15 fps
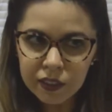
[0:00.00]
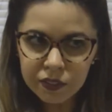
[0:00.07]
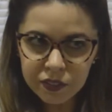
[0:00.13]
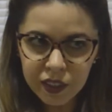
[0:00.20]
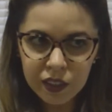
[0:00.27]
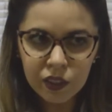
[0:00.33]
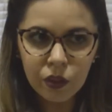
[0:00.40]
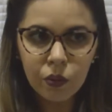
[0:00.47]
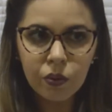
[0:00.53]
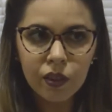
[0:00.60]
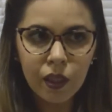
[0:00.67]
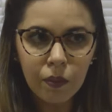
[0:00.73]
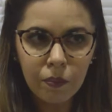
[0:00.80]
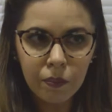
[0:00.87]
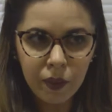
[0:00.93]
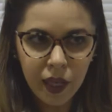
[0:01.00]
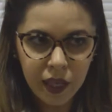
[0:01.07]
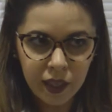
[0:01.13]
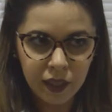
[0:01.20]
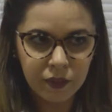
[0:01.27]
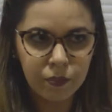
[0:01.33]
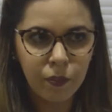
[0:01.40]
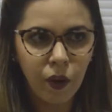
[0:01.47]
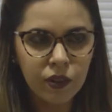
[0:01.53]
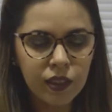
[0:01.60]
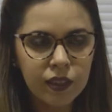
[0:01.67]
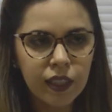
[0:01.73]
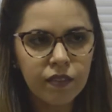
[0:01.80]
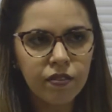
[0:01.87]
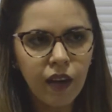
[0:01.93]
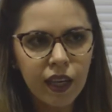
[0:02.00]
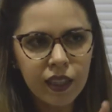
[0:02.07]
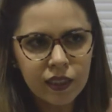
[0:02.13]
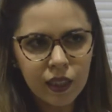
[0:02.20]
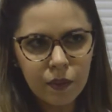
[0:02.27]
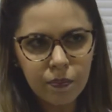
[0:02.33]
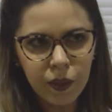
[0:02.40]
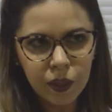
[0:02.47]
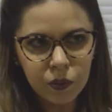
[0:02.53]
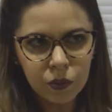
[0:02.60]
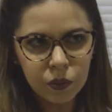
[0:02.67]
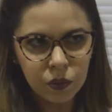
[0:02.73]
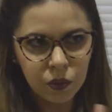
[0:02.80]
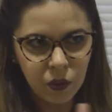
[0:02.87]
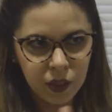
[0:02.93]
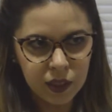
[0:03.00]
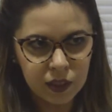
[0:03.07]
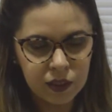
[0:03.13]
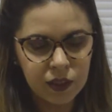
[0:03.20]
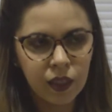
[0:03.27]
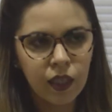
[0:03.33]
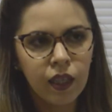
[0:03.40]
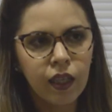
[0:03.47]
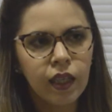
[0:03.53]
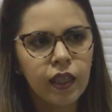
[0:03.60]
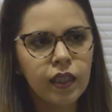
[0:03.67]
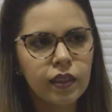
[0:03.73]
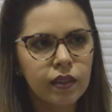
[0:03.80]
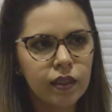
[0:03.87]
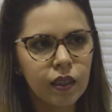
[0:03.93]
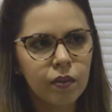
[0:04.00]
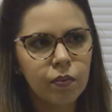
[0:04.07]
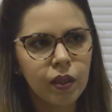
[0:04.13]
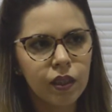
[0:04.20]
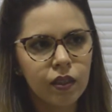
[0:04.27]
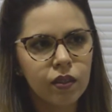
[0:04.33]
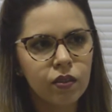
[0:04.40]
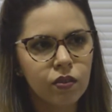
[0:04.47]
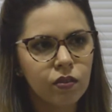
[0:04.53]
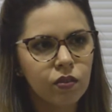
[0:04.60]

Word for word: ser físico também. também é? pode ter várias repercussões Isso. em cima